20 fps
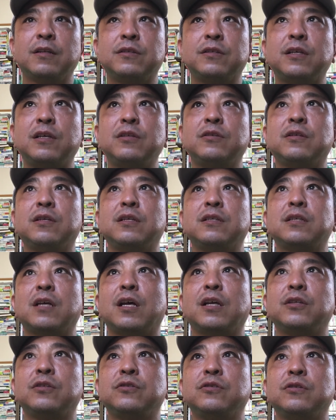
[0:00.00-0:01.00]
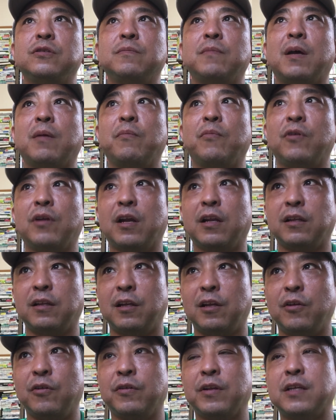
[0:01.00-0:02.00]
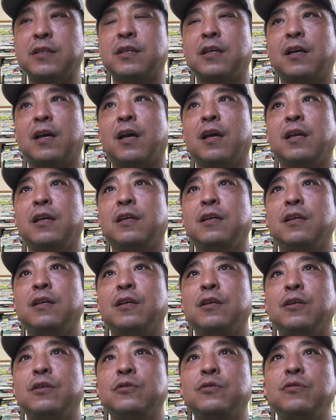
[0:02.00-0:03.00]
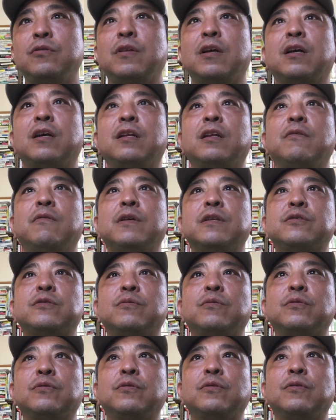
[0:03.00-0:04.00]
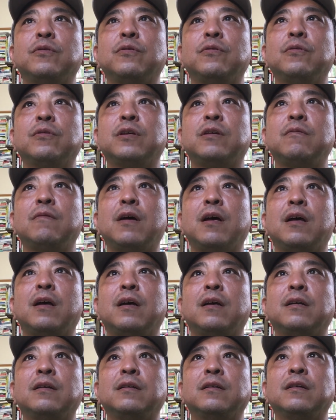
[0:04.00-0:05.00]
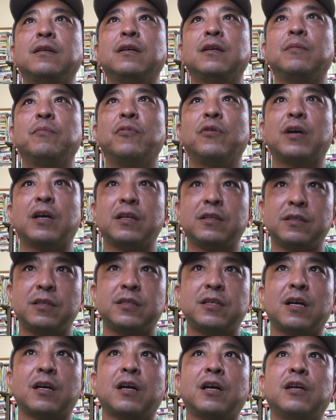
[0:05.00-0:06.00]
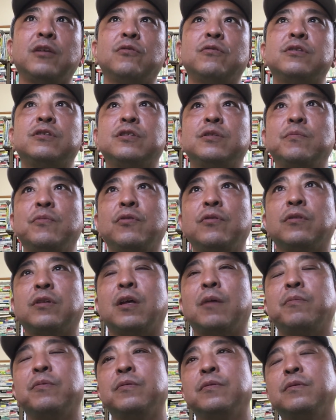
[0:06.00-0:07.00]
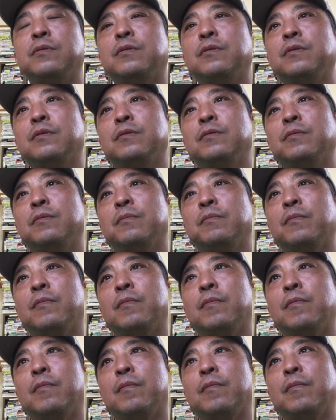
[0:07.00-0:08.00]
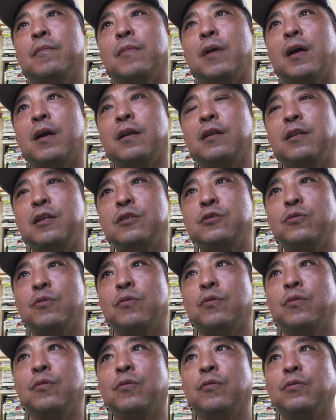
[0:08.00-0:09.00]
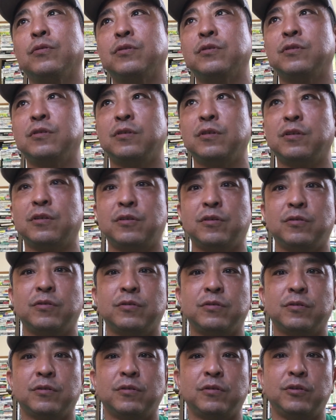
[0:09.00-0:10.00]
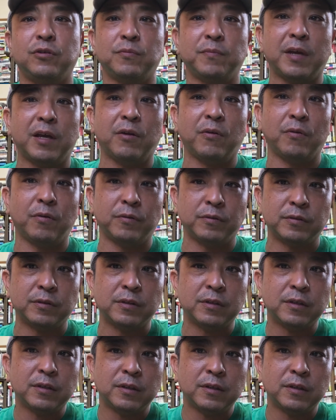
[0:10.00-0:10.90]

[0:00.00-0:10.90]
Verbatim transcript: 月々30万もらってるような世界そういう中では仕事の動機はもう完全社会の質も多分、うん、まあ理想を追求する夢を追う